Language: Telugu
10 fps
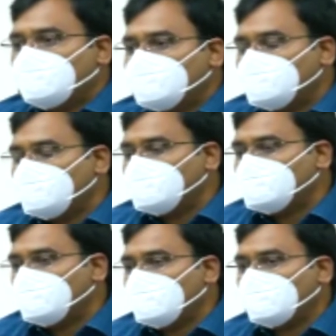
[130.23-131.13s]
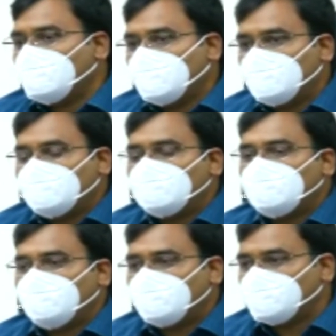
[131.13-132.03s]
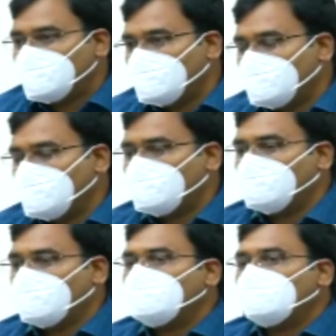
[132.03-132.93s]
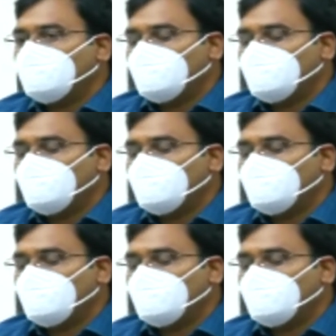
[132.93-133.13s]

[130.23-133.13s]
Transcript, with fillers: చదురుమదురు ఘటనలుగా ఈ చెట్లు పడిపోవడం